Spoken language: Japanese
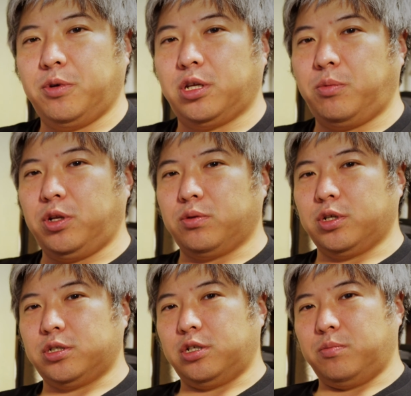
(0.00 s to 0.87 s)
べてみる
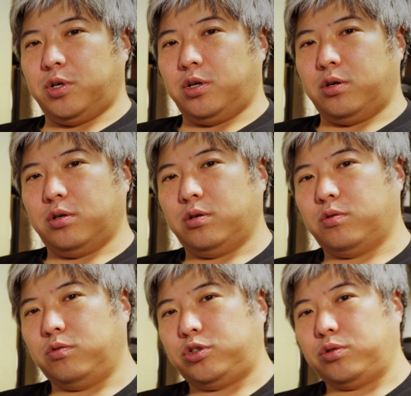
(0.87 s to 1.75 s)
とですね、まあ、
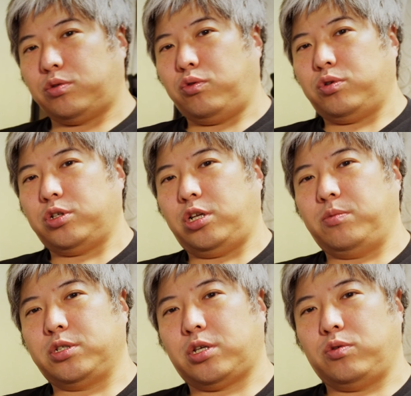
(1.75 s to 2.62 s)
こうちょっと遠くなり
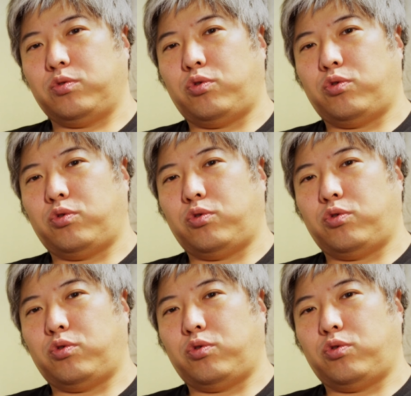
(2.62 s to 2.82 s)
ますけど、